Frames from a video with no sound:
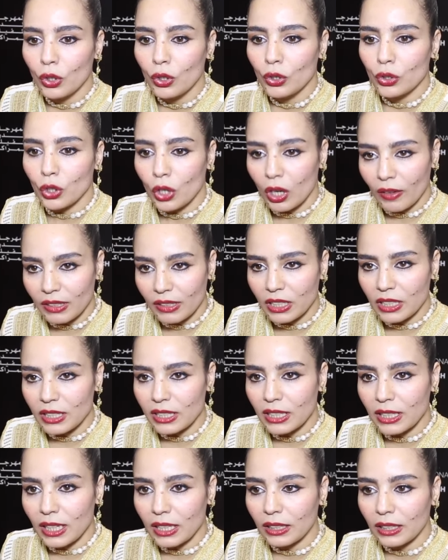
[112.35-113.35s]
شكرا
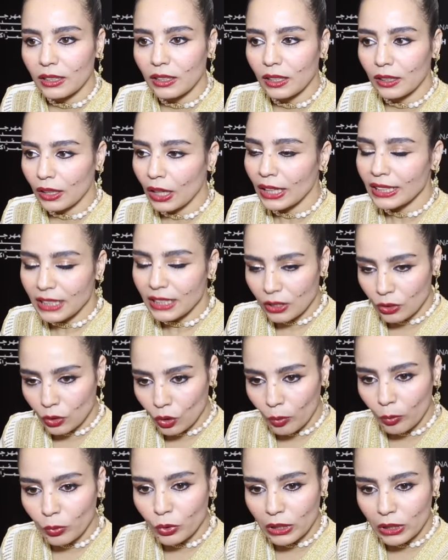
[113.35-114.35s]
جزيلا
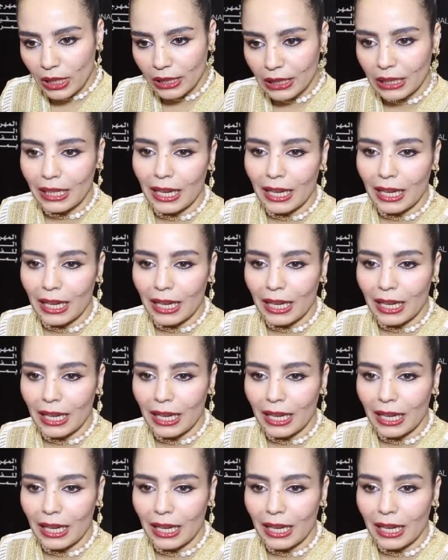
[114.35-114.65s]
قصتكم وصلت